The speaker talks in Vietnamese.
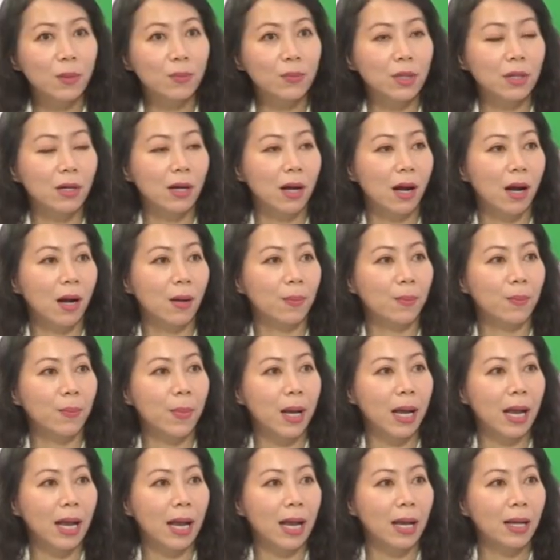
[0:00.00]
trường hợp
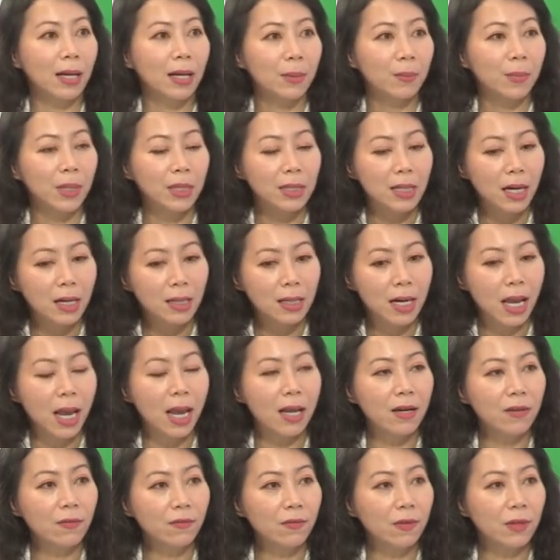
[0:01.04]
mà bệnh nhân
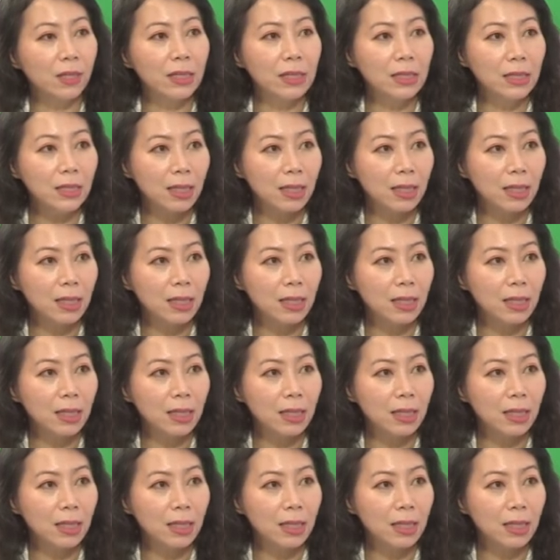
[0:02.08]
đến với